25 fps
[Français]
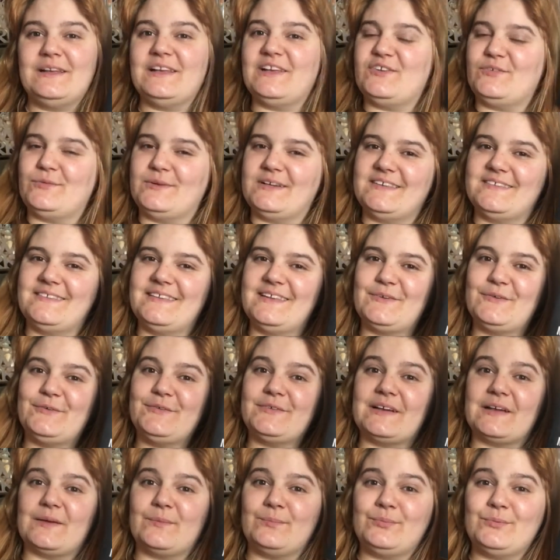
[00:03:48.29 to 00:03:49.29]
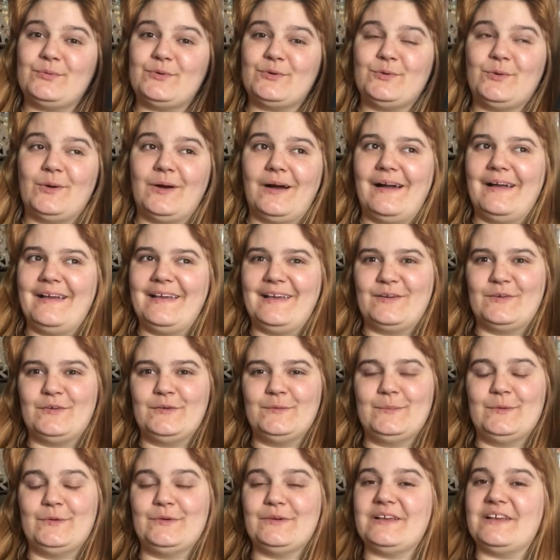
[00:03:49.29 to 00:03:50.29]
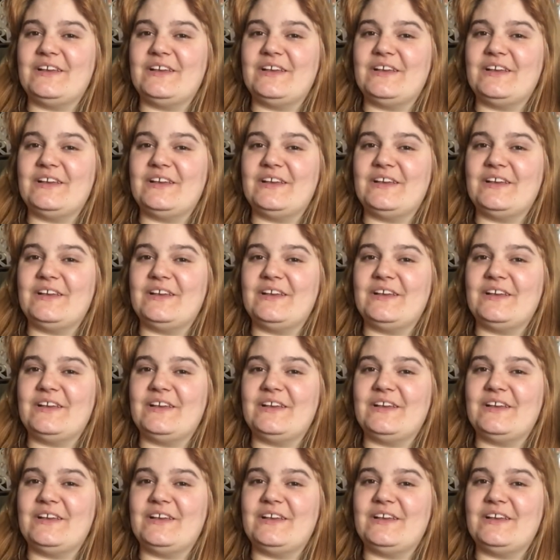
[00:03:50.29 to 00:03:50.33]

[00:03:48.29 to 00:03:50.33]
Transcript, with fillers: Et je vous laisse découvrir pourquoi et comment.